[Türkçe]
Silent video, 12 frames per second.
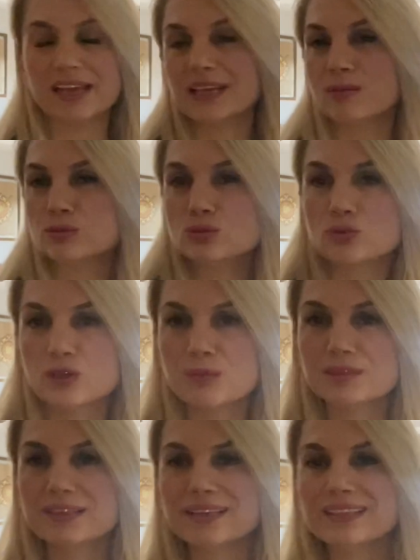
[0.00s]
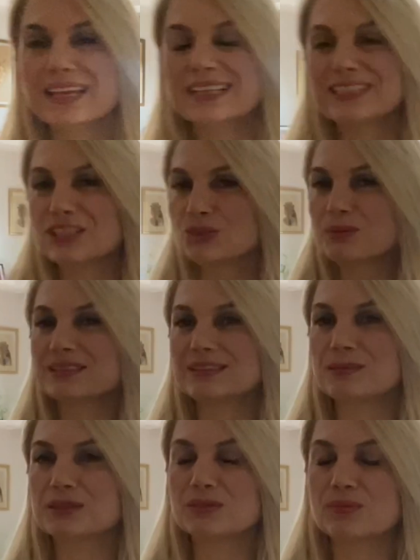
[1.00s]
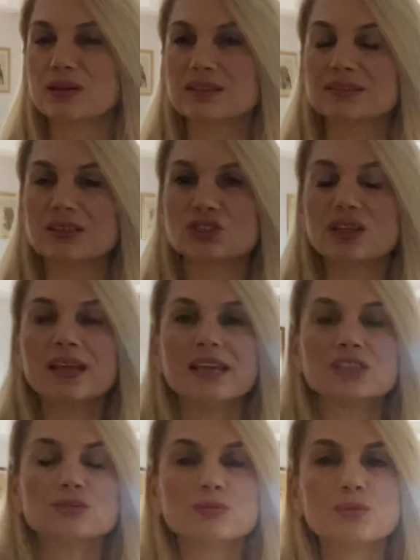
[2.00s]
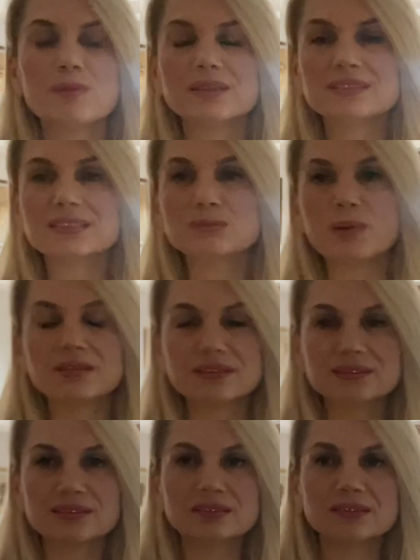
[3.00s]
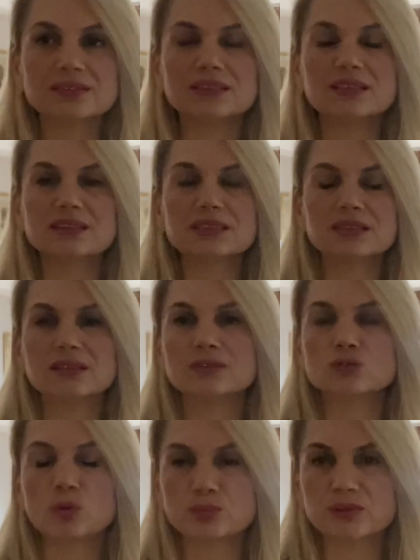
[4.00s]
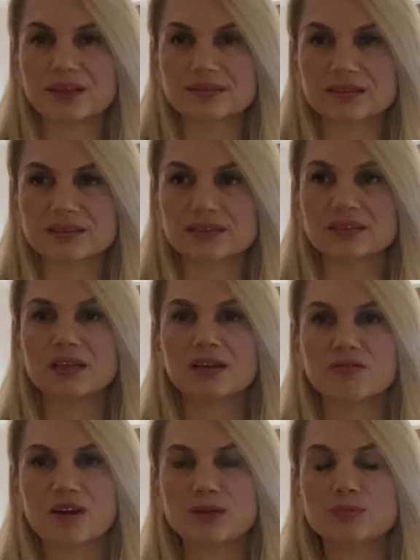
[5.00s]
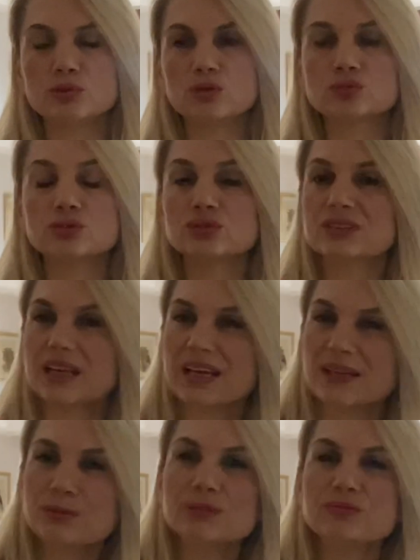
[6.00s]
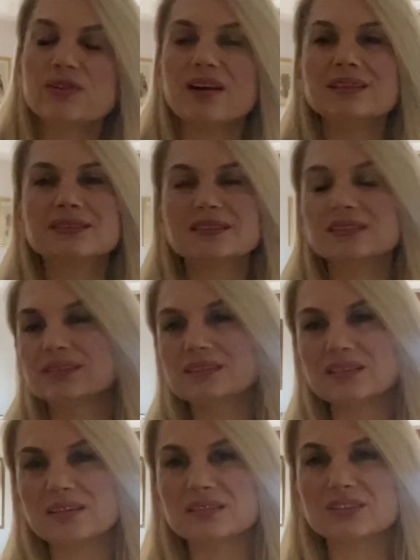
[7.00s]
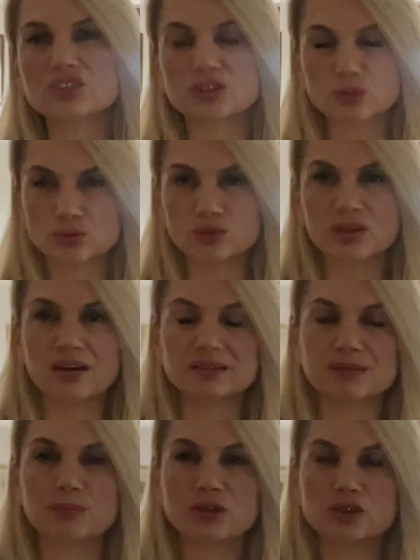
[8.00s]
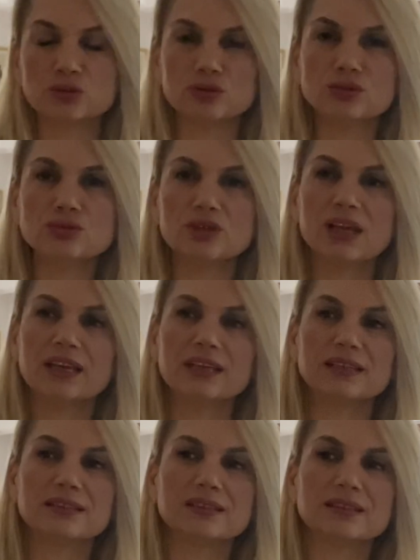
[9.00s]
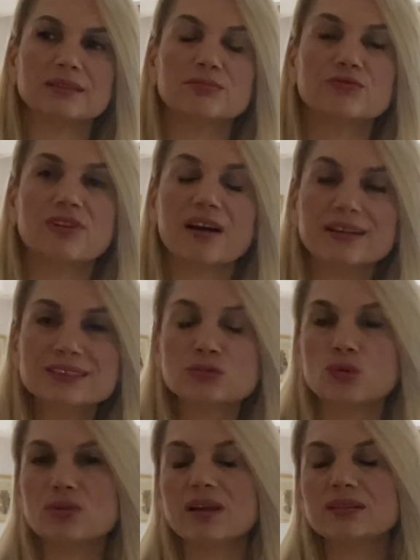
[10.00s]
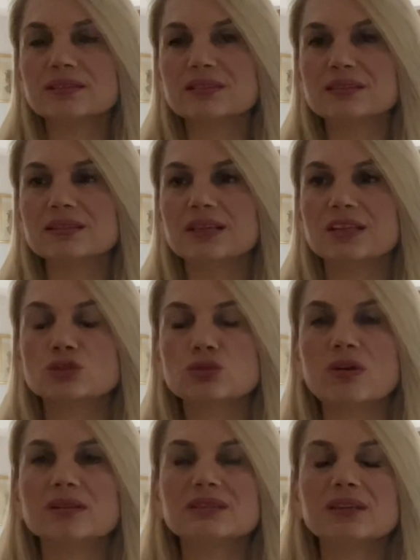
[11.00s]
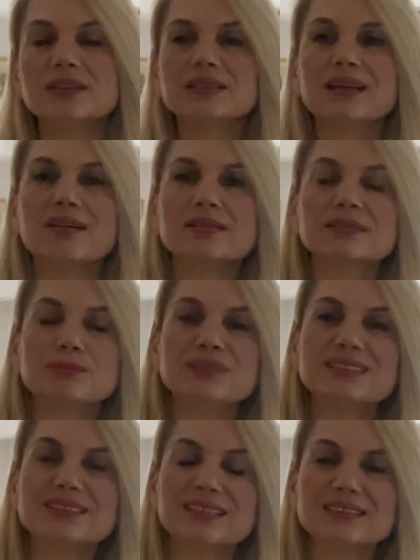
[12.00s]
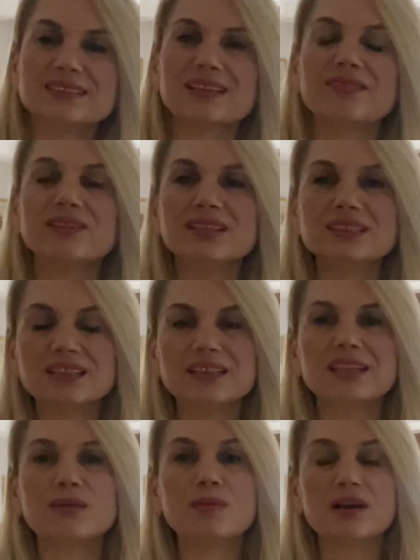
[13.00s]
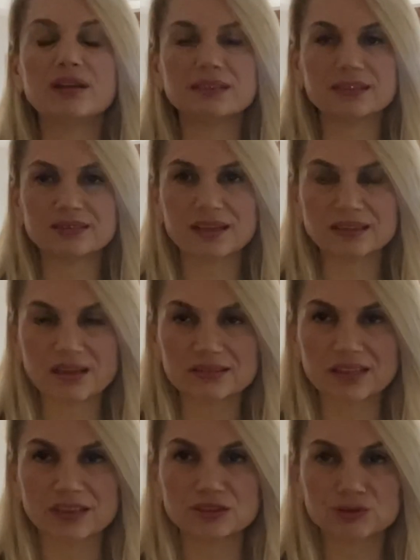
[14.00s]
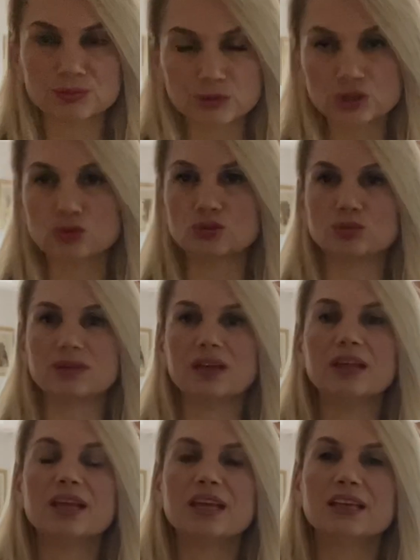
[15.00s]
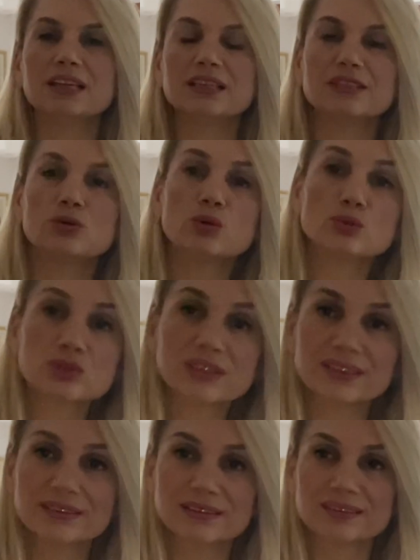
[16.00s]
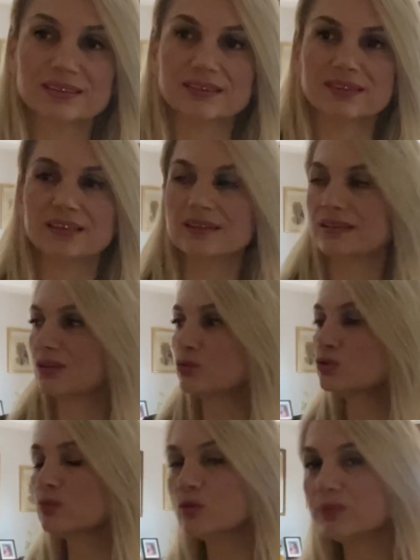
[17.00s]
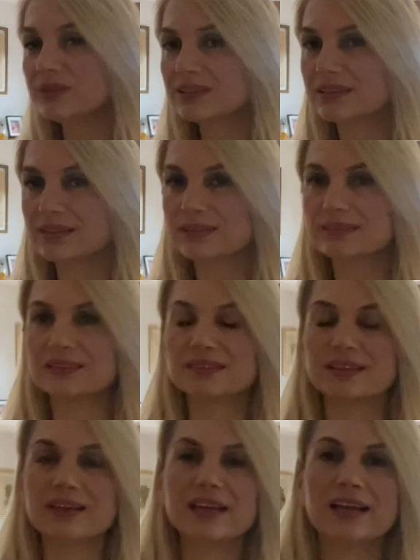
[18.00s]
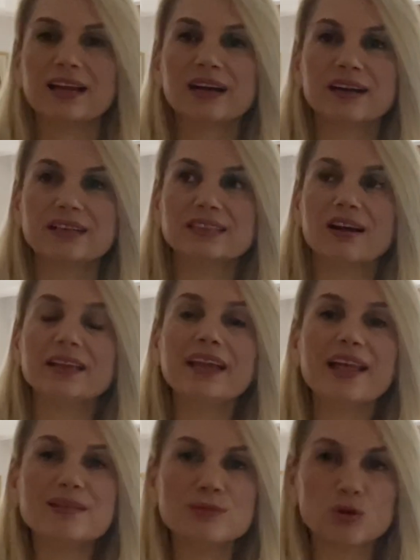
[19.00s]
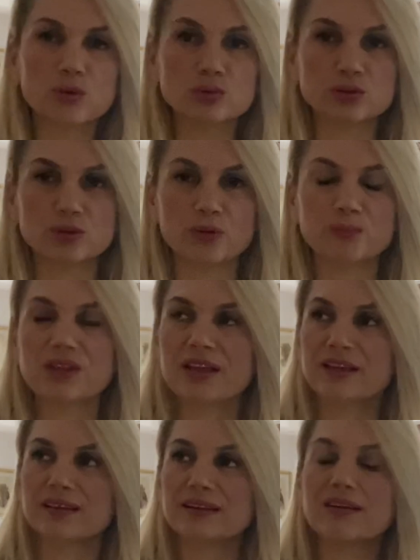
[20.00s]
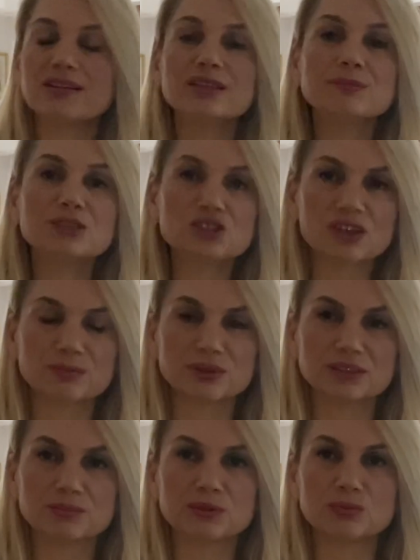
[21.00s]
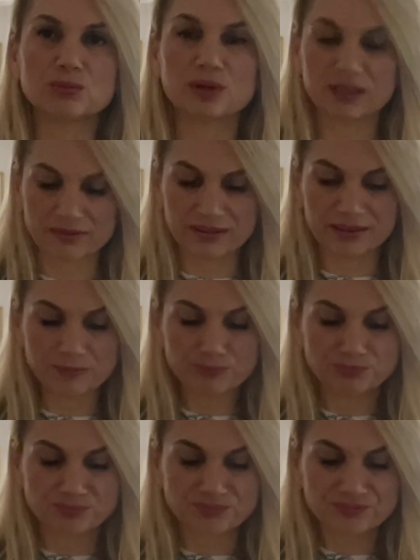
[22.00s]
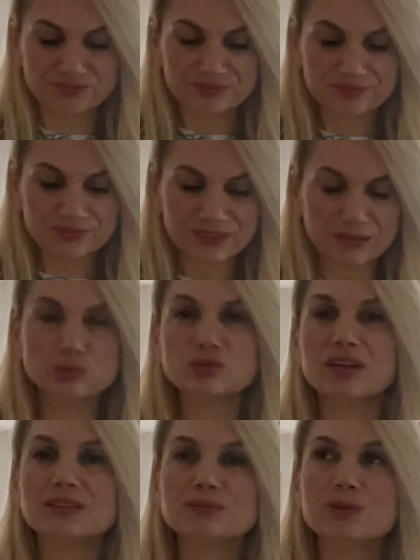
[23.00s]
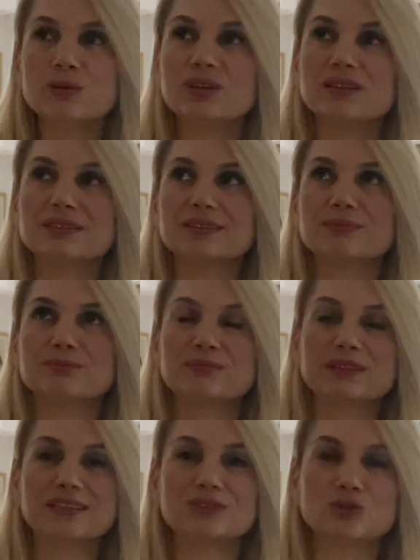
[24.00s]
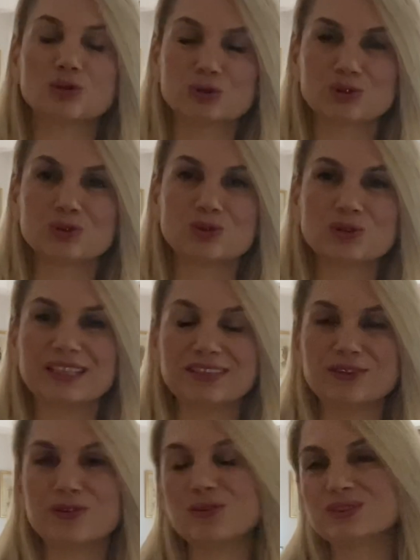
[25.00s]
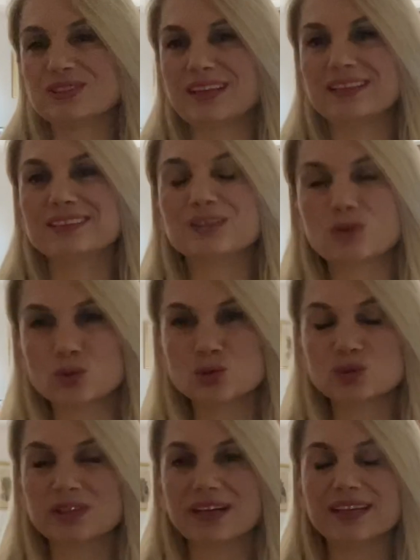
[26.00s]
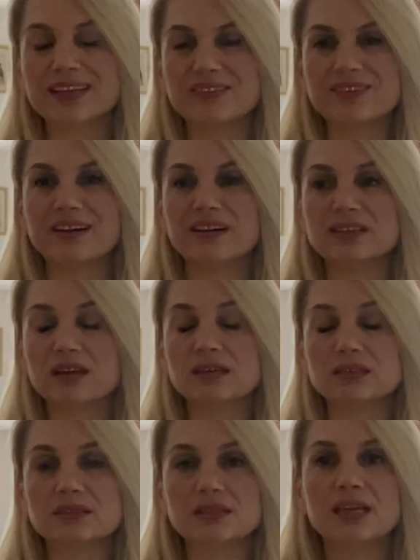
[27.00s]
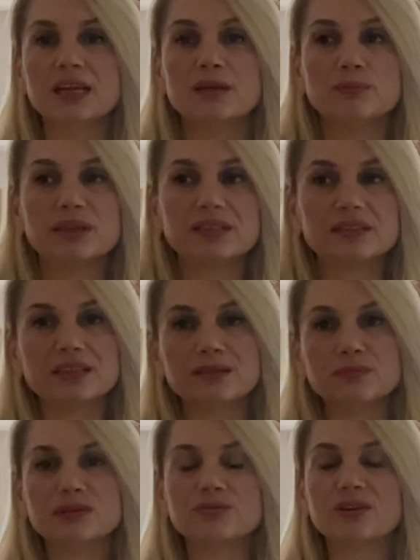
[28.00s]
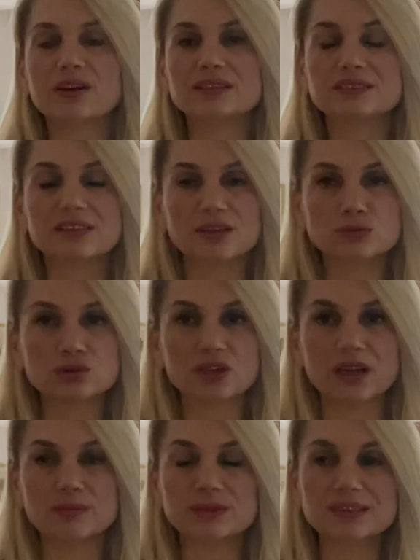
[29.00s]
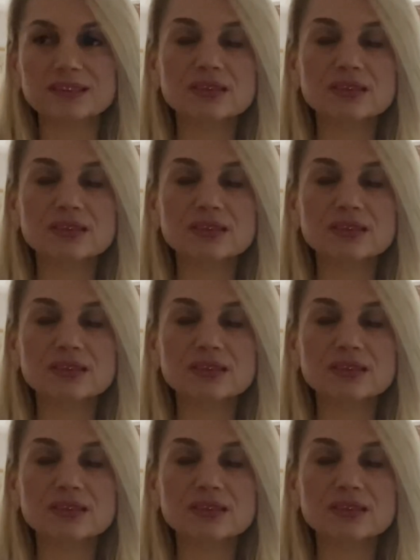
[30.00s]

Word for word: Ya bunu söylemeden geçmek istemedim arkadaşlar. Şimdi Merkez Bankası'nın yarınki toplantısı var biliyorsunuz. Bir faiz kesinlikle artacak gözüyle artık bakıyoruz. E, faiz oranları şu anda hani artık 1.80 ve 2'lere maliyetler yaklaşmış durumda. E, konut kredisinde, otomobil kredisinde e, hayal mi oluyor? E, alamayacak mıyız biz bu evleri? Bu tarz böyle e, bana çok soru geliyor. Özellikle konutla evle alakalı bekleyelim mi, faizler düşer mi diye.